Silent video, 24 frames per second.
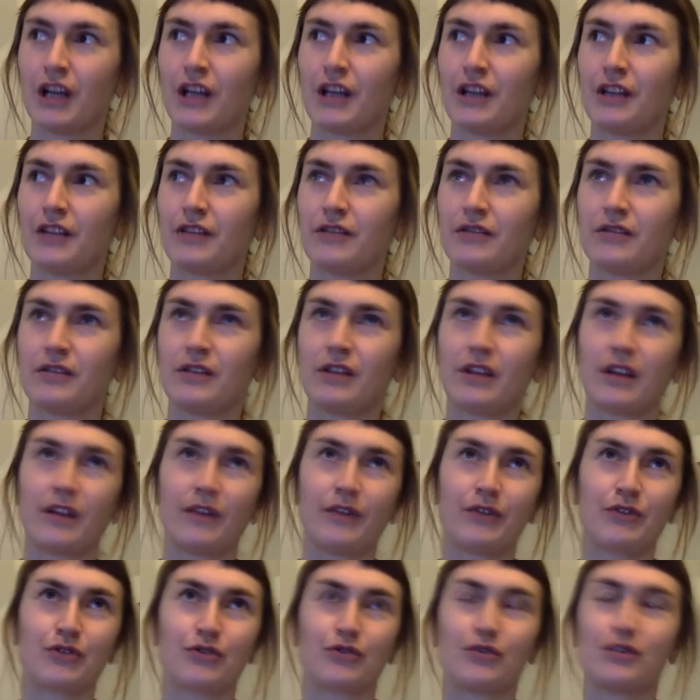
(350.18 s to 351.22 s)
я
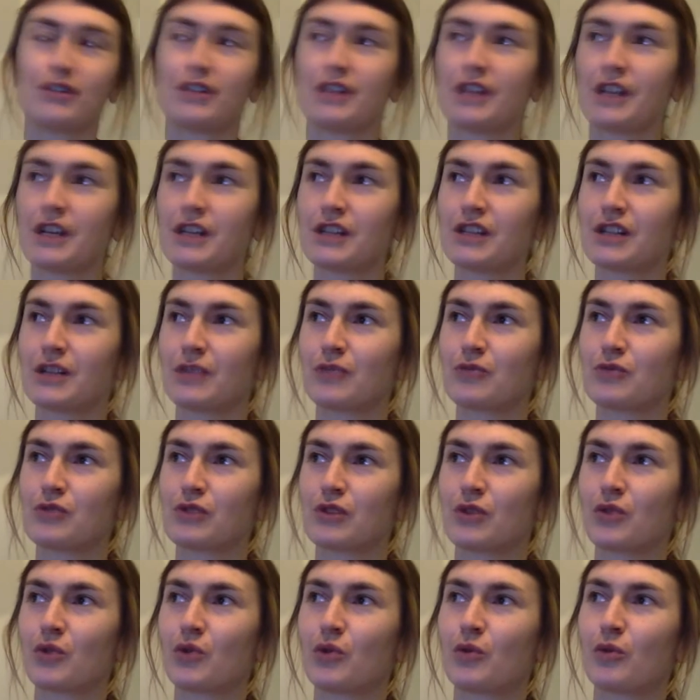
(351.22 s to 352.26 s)
вижу интерес там у
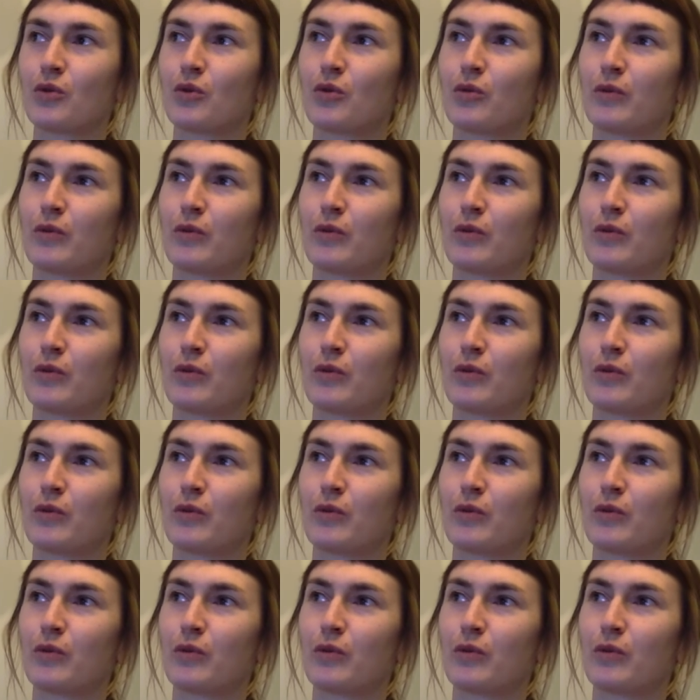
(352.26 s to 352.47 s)
знакомых,